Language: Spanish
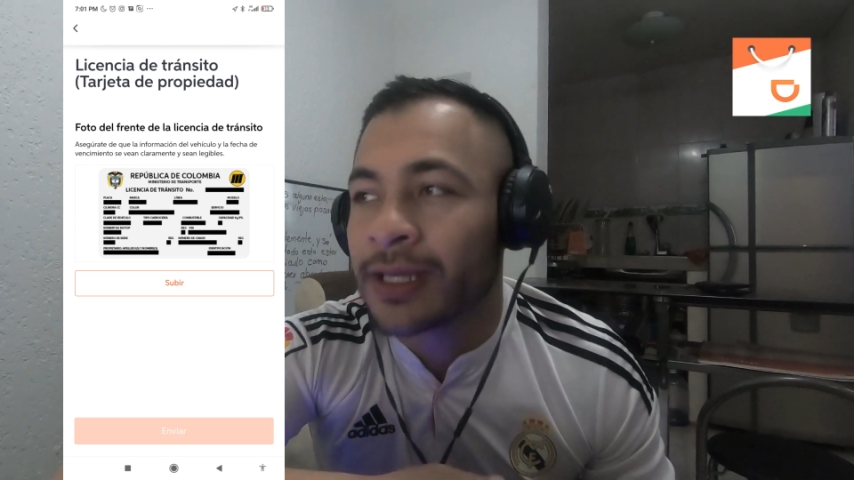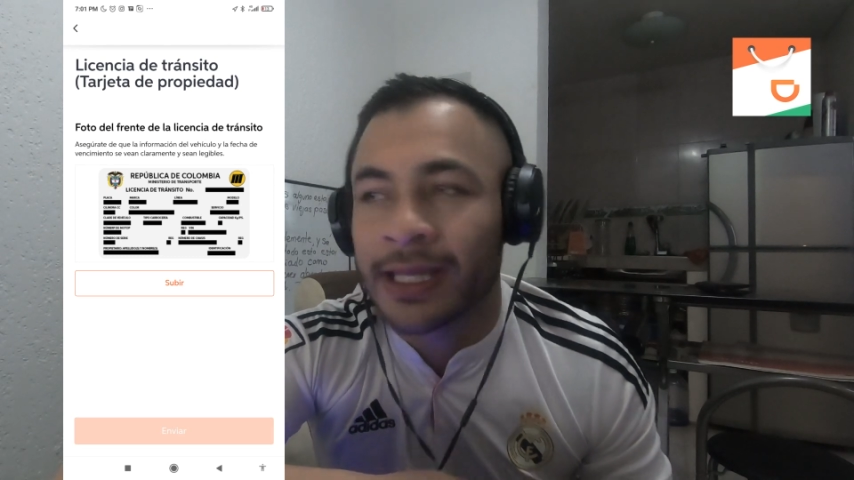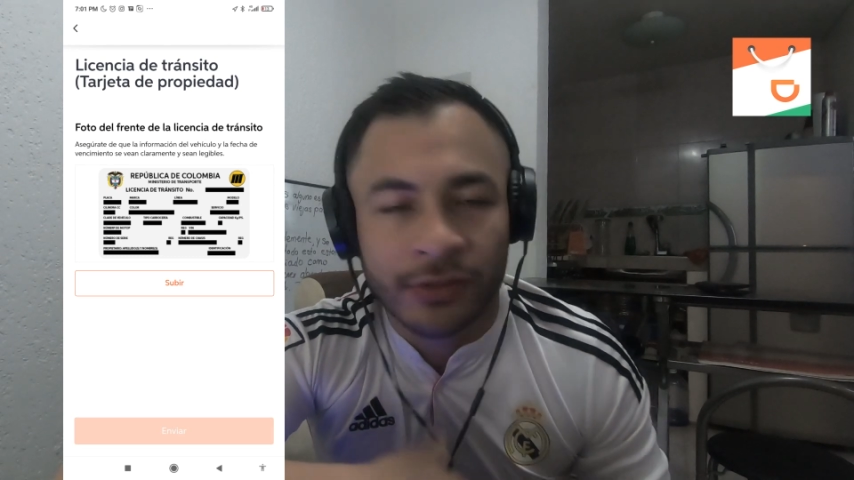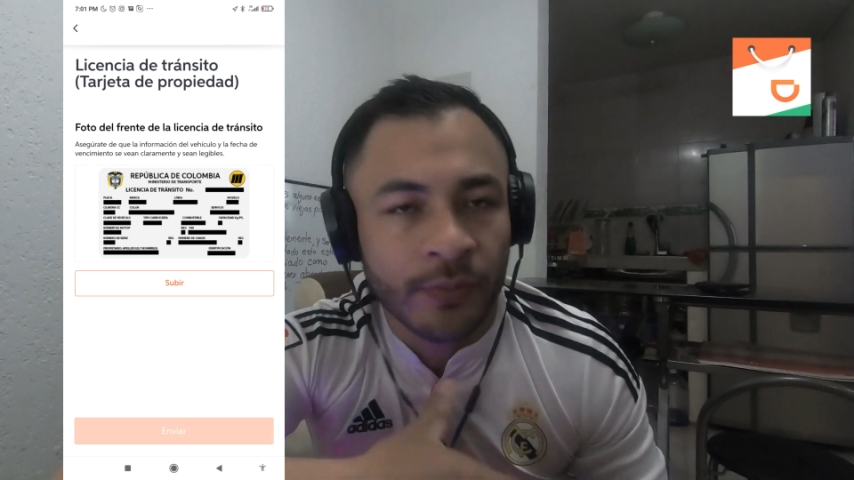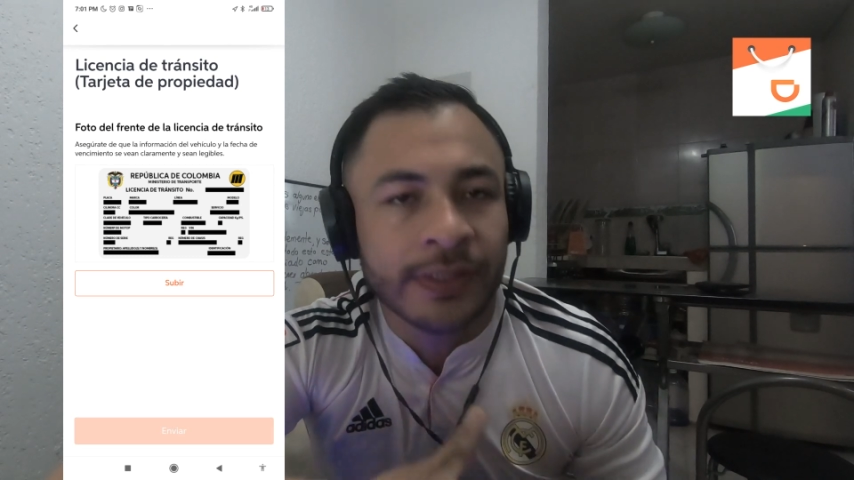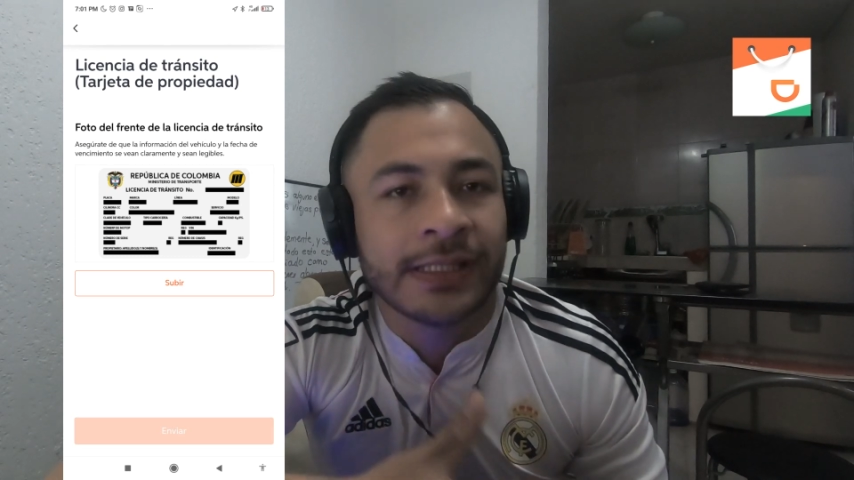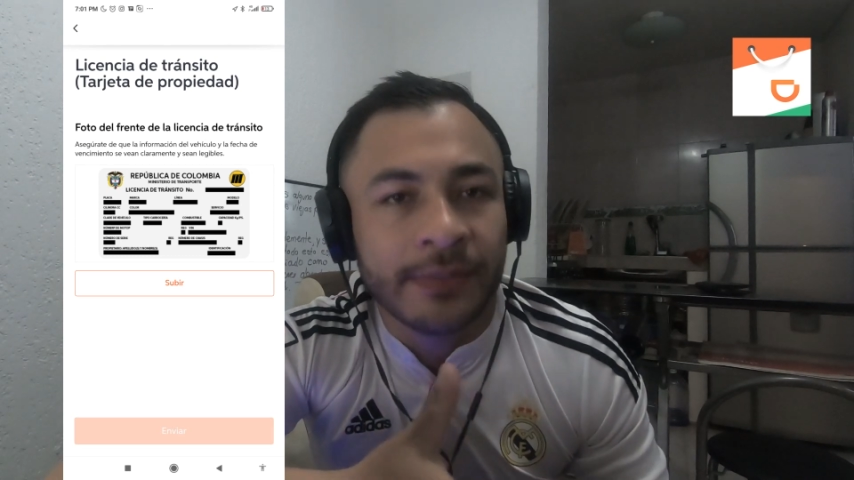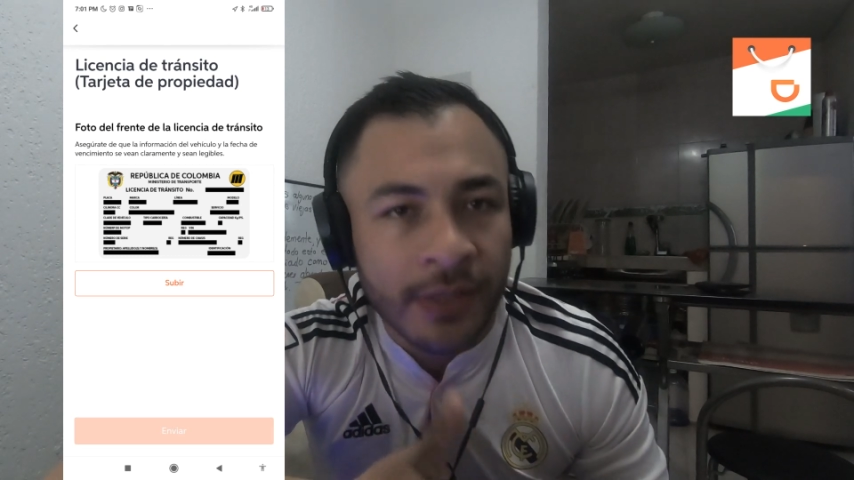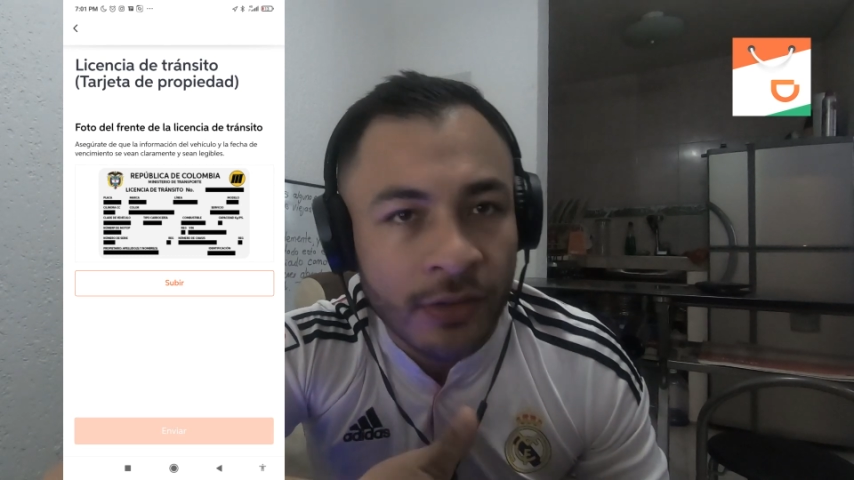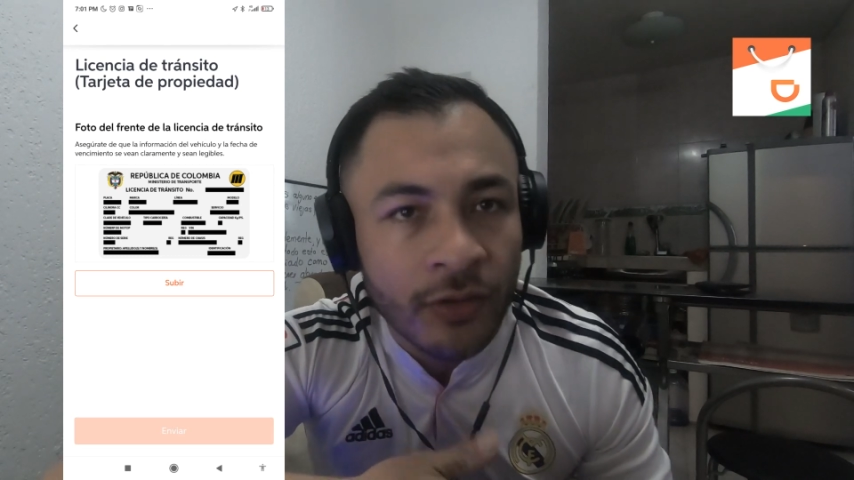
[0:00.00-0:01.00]
Que eso pues
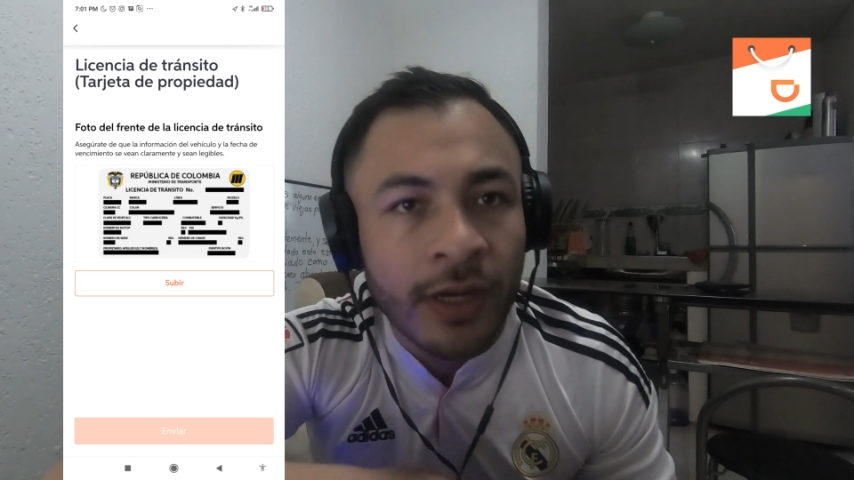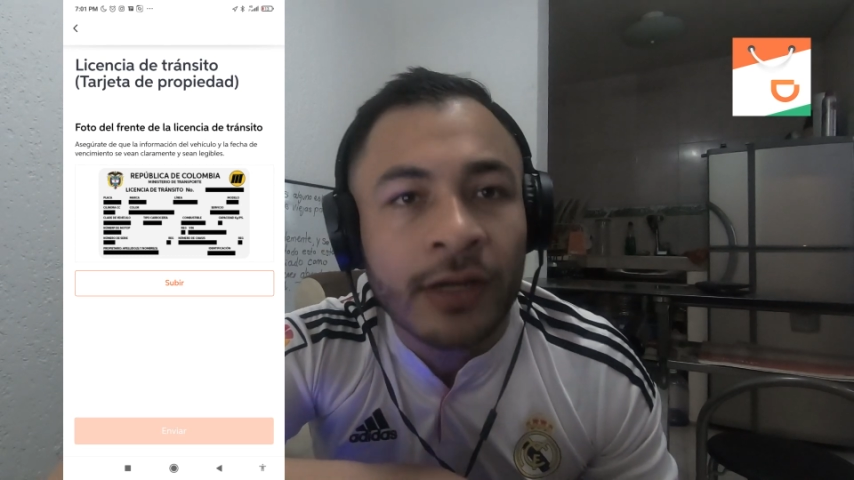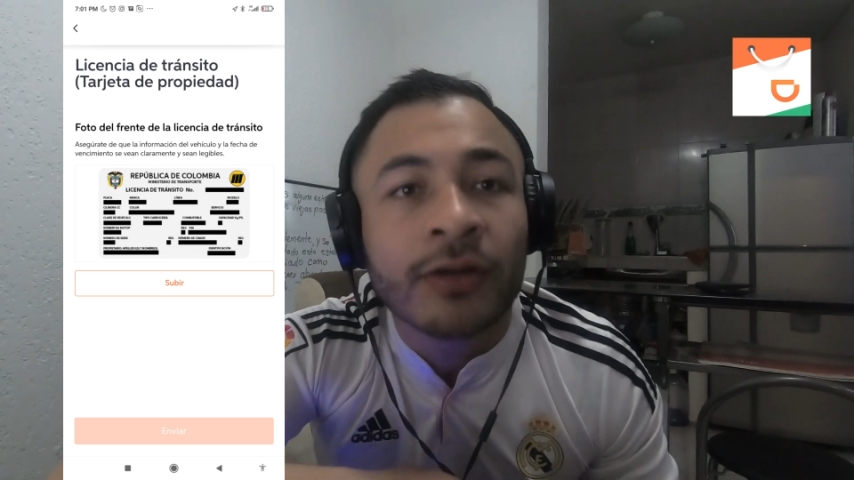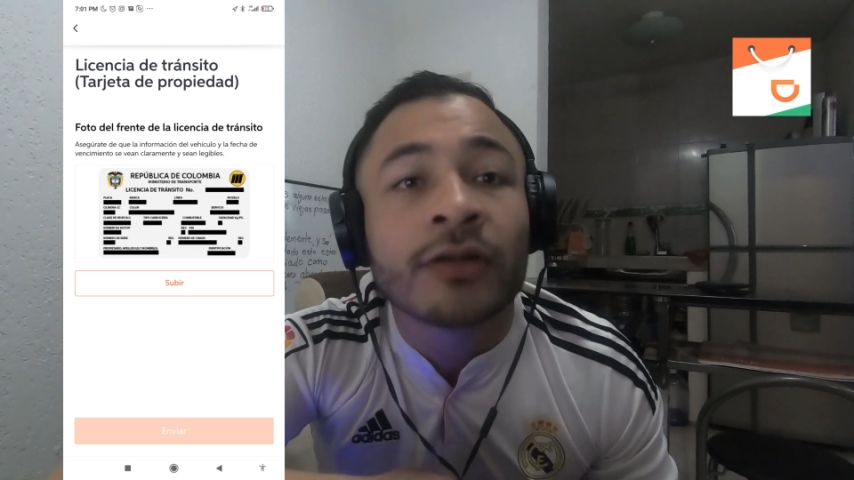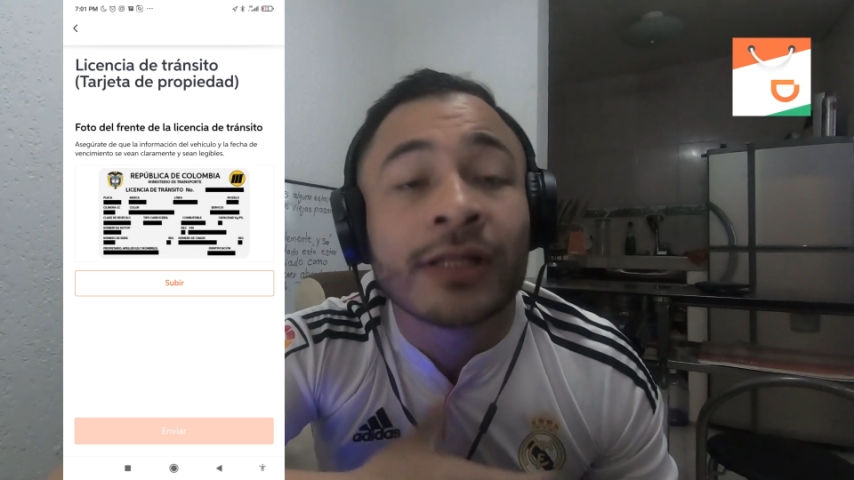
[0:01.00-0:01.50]
también nos lo dan cuando